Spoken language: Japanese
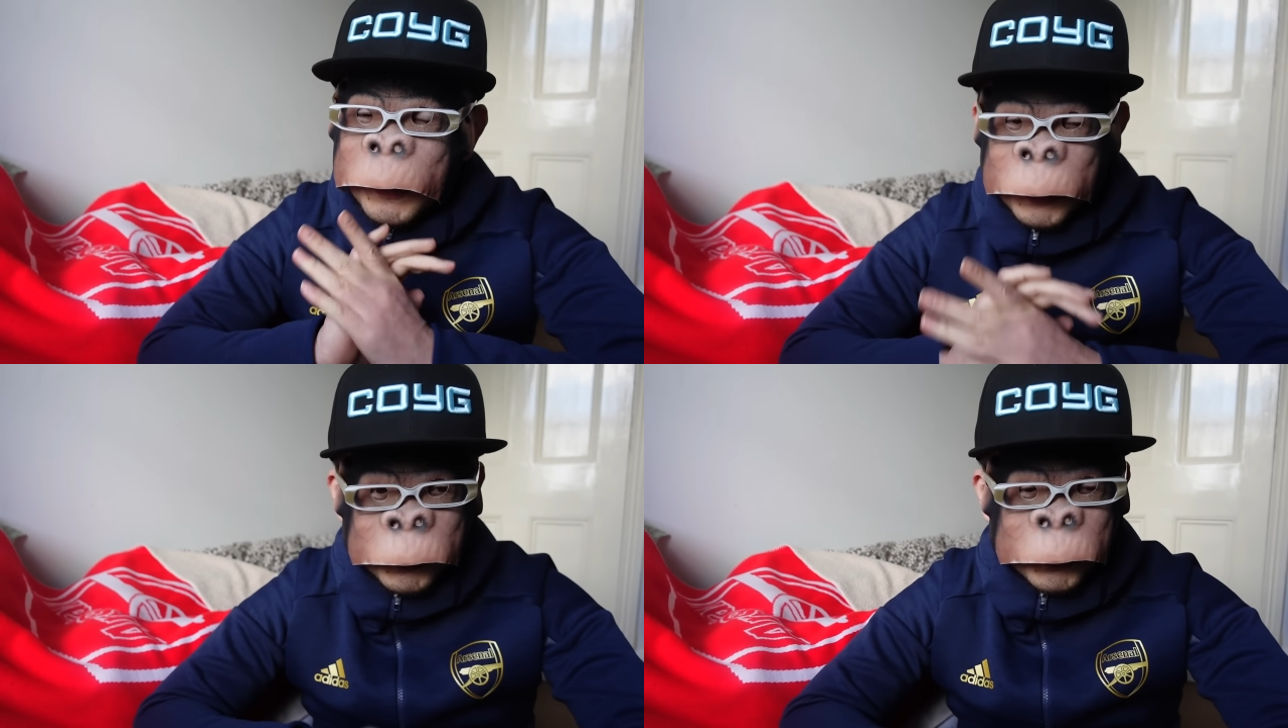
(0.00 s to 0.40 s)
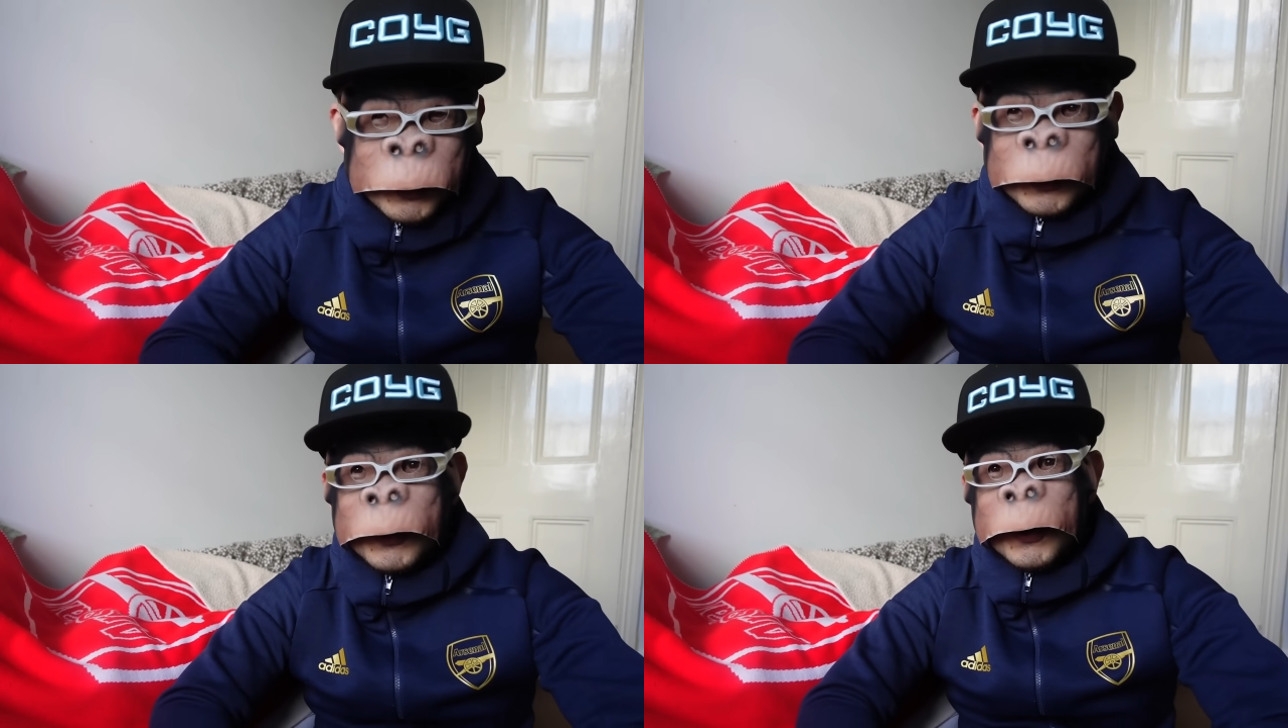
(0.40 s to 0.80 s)
まあ、おそ
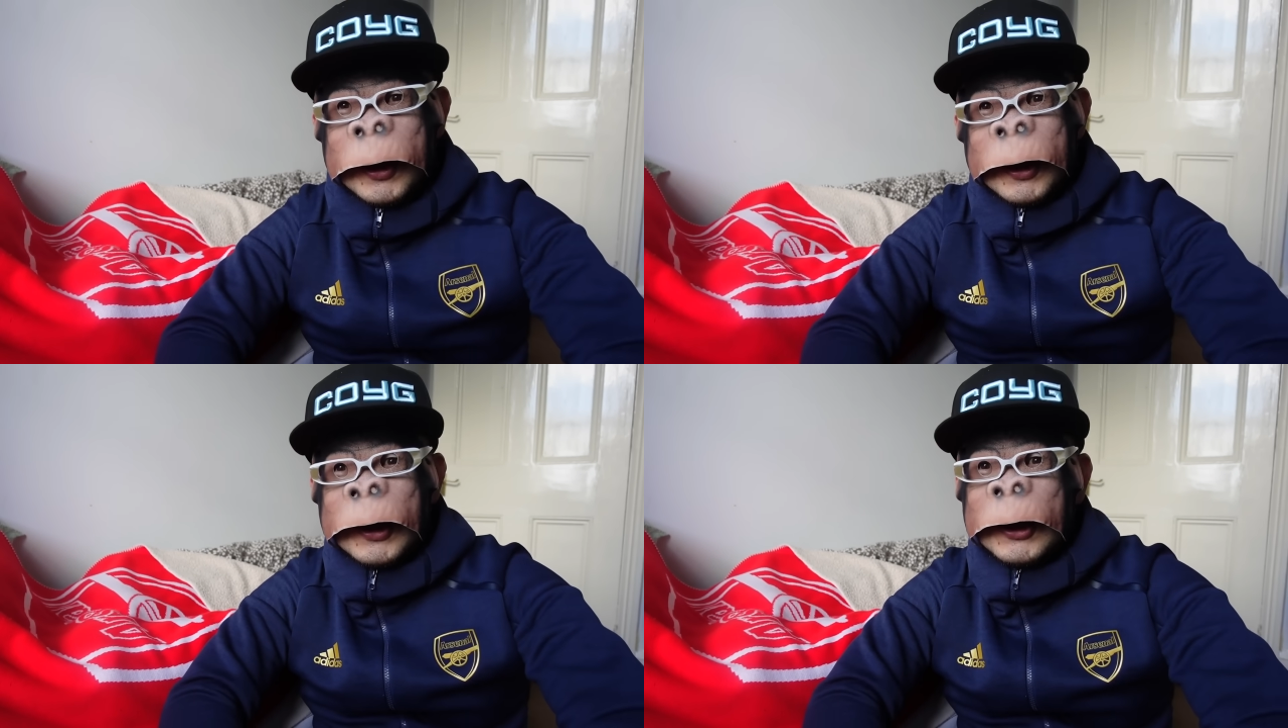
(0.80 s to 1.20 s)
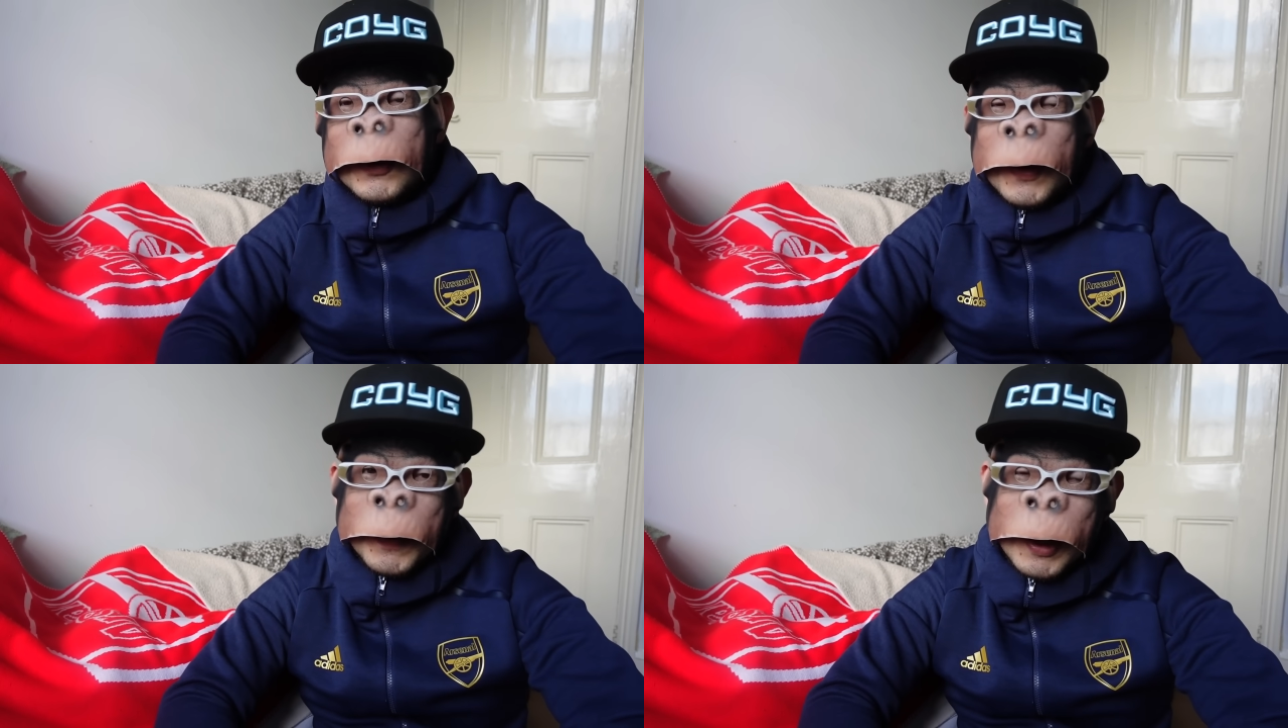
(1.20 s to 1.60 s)
らくそれに関し
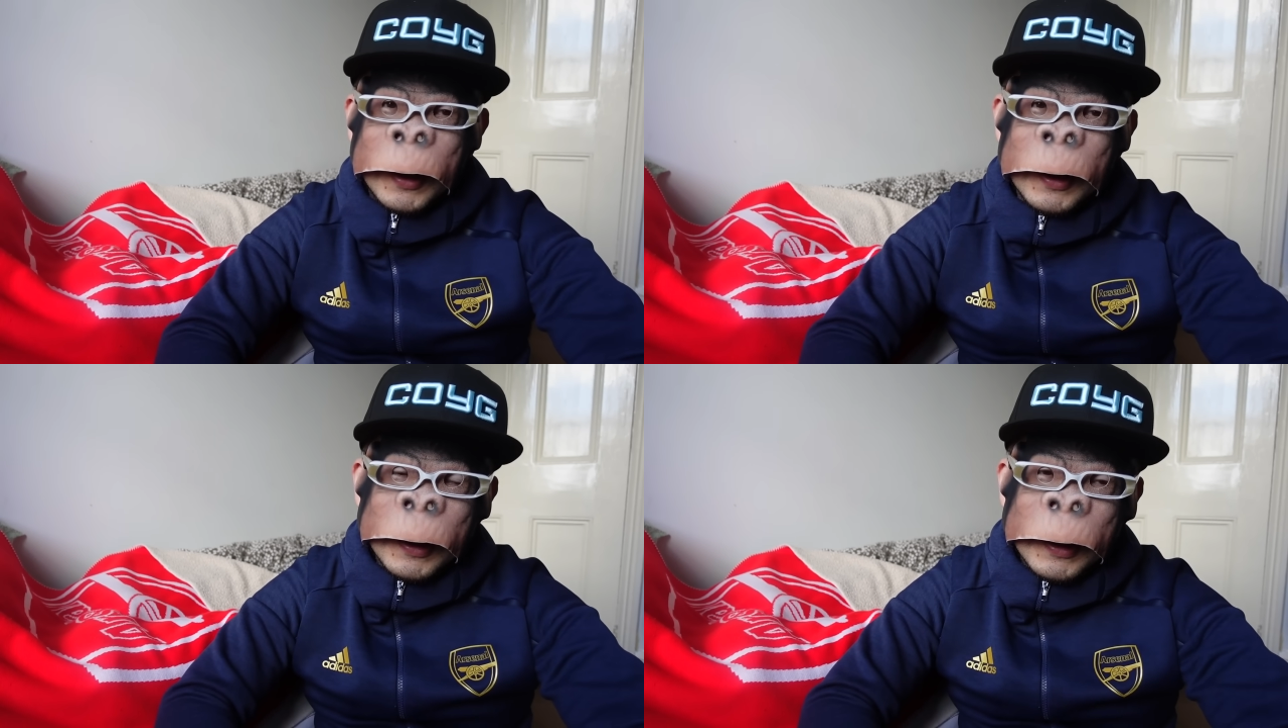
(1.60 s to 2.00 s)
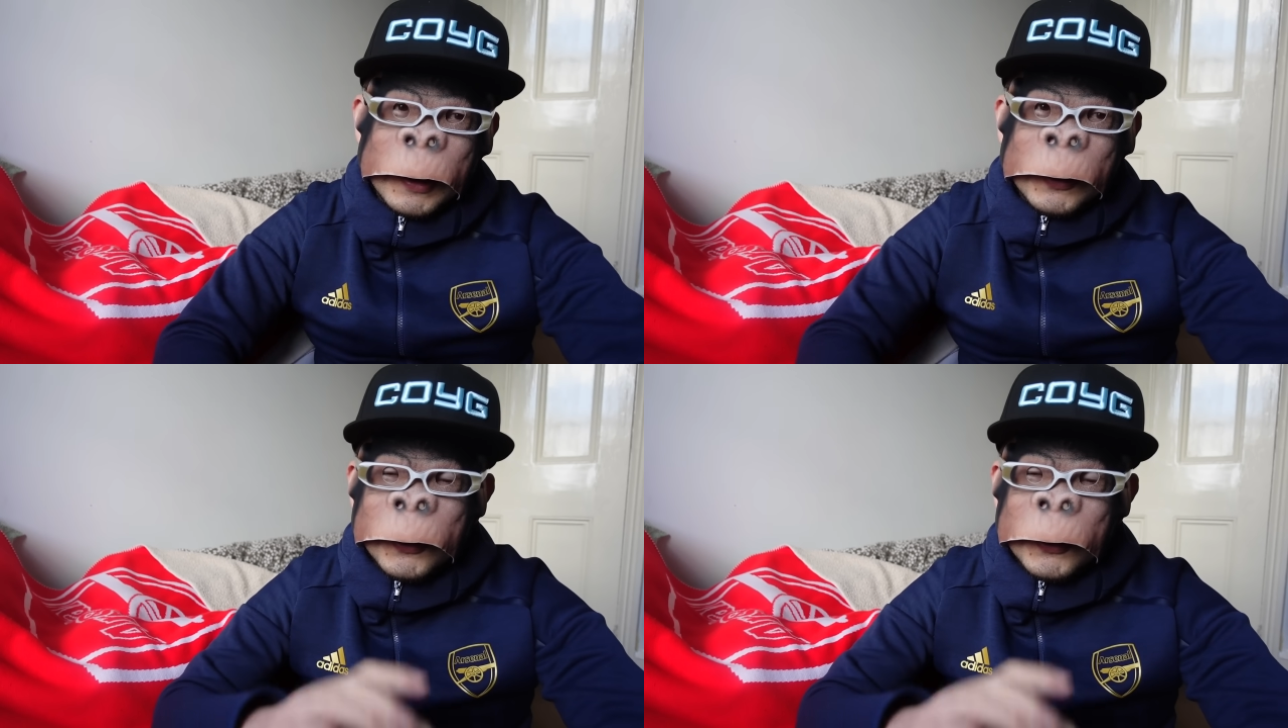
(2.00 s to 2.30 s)
ては、まあ、